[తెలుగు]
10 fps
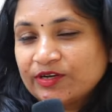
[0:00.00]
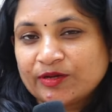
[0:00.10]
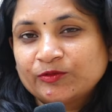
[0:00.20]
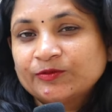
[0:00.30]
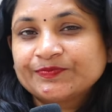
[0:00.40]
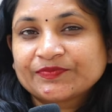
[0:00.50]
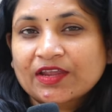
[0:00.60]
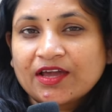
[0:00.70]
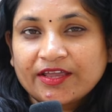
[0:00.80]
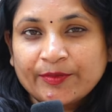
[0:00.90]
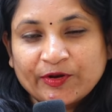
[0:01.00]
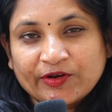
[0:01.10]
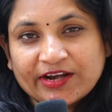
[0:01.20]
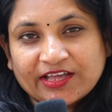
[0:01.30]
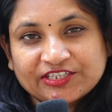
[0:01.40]
ఉన్నాము
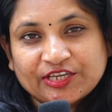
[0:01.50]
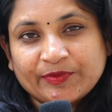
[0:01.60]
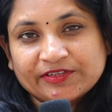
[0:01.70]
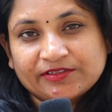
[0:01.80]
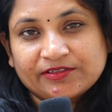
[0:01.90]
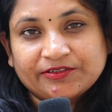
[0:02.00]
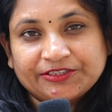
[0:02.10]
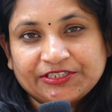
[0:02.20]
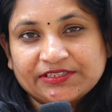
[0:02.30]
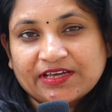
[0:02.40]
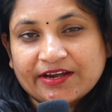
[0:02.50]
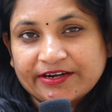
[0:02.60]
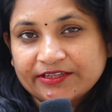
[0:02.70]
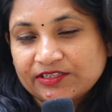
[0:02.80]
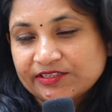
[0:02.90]
ఇప్పుడున్న రాజకీయ పరిస్థితుల గురించి
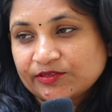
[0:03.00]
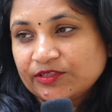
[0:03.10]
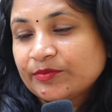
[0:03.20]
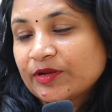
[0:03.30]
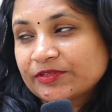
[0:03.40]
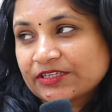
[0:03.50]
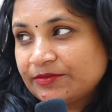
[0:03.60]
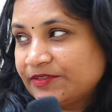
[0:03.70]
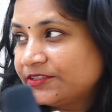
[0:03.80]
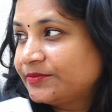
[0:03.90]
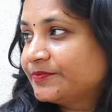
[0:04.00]
సార్ని అడిగి తెలుసుకుందాం నమస్కారం సార్